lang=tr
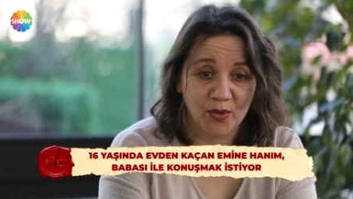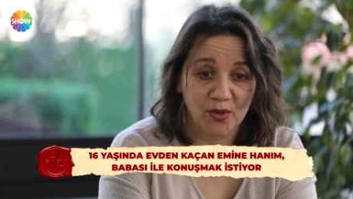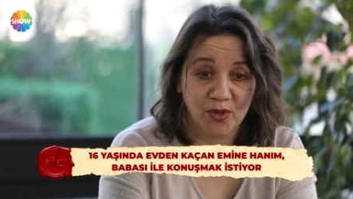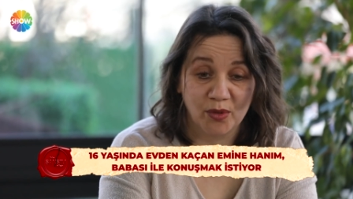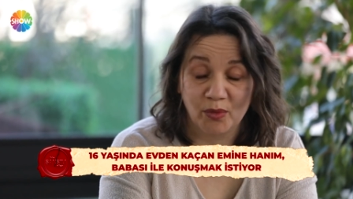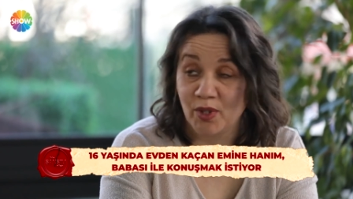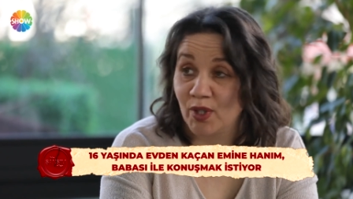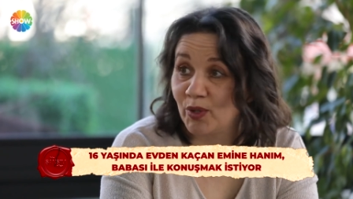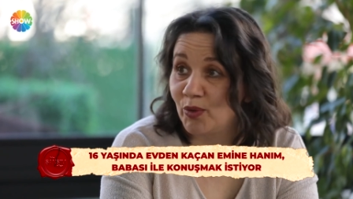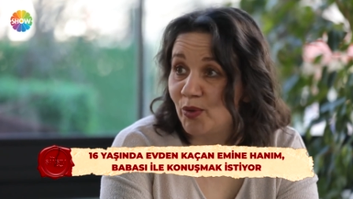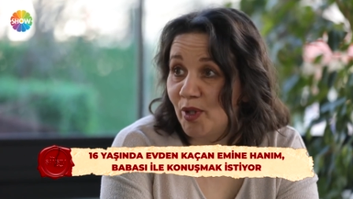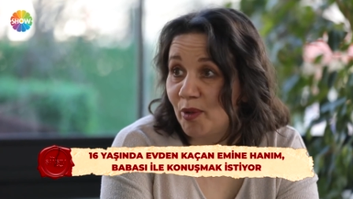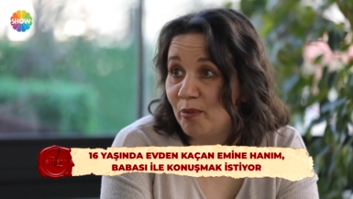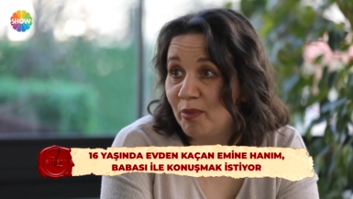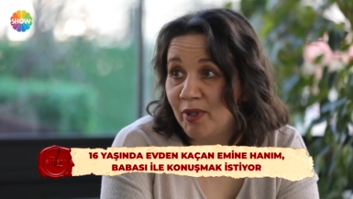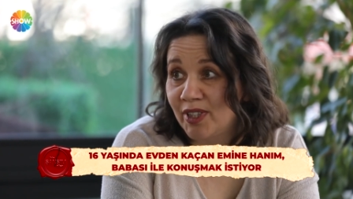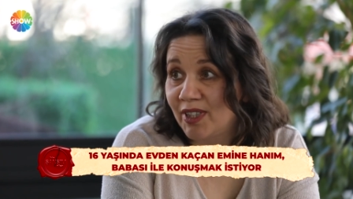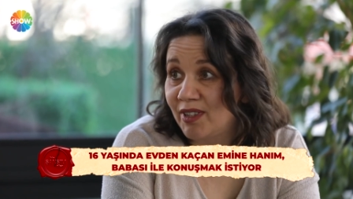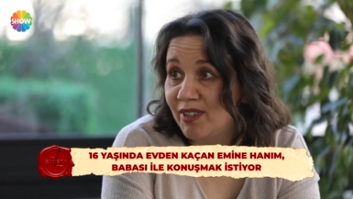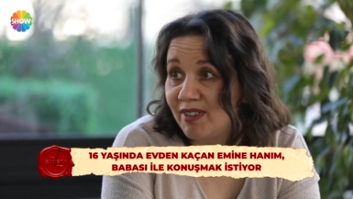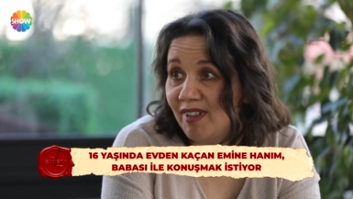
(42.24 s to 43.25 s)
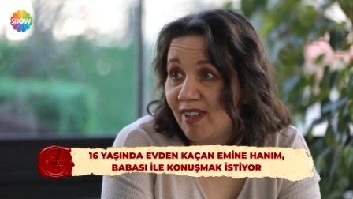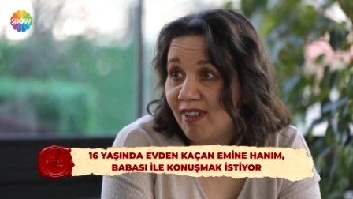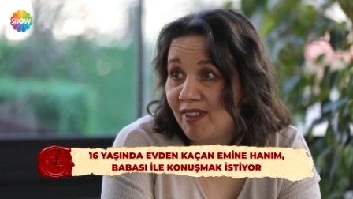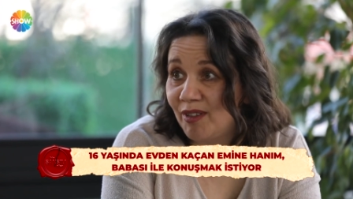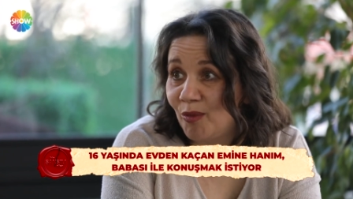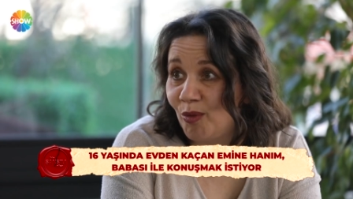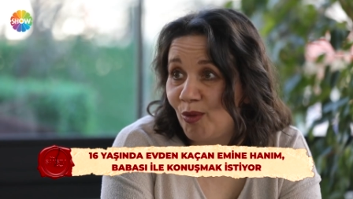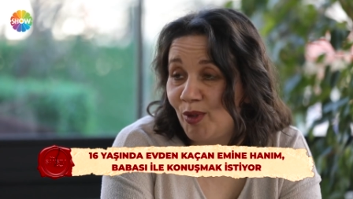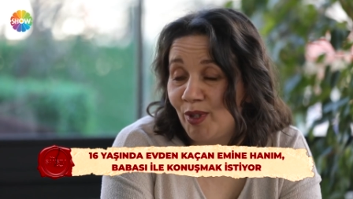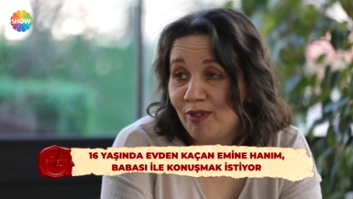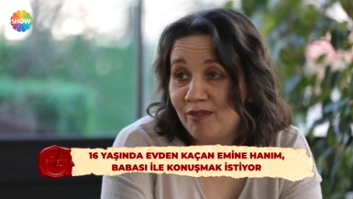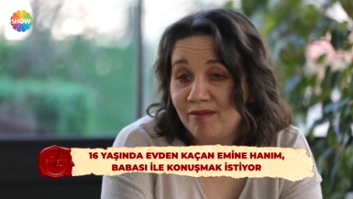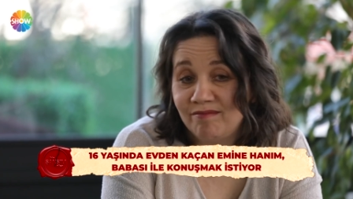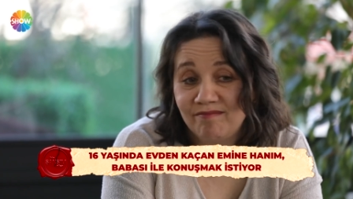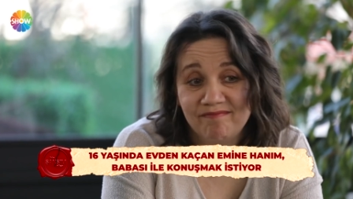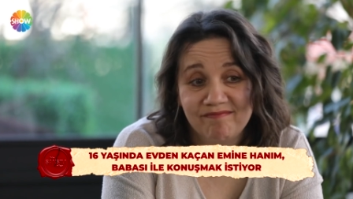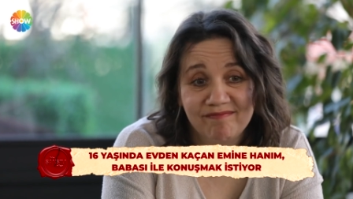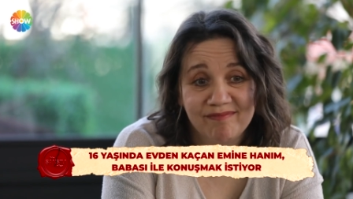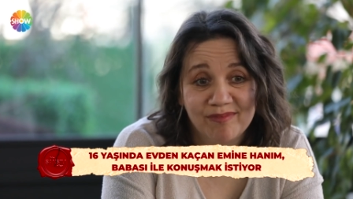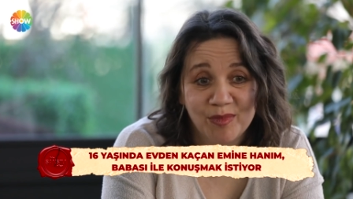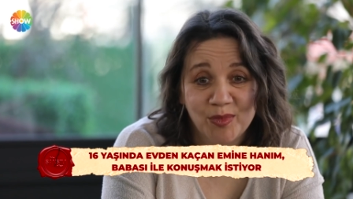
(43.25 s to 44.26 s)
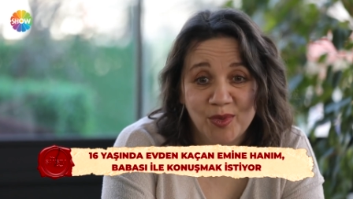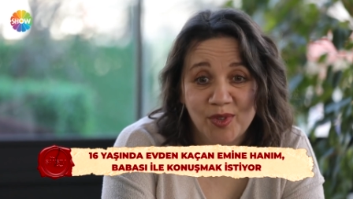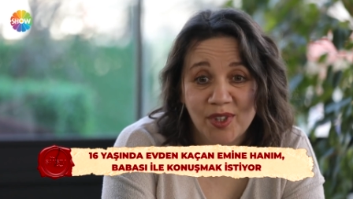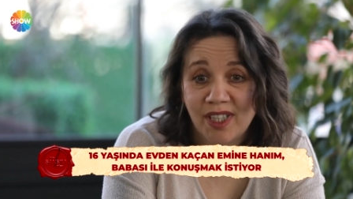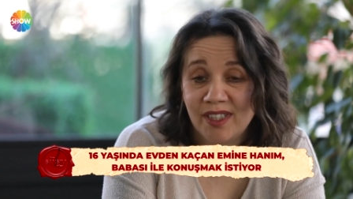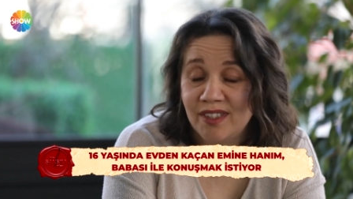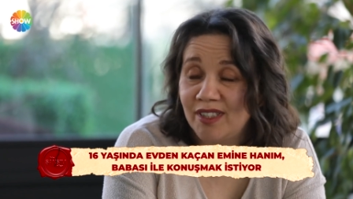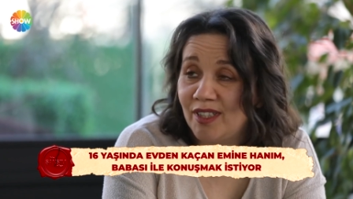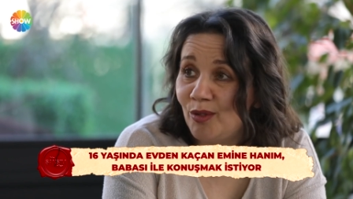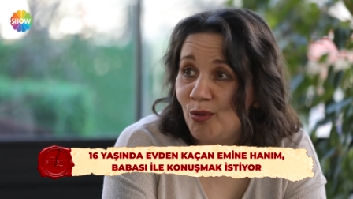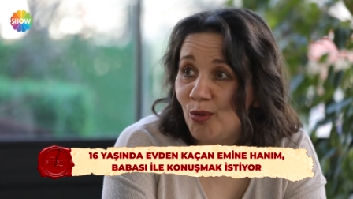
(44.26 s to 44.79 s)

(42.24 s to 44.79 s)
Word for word: O zamana göre bana yani öyle güzel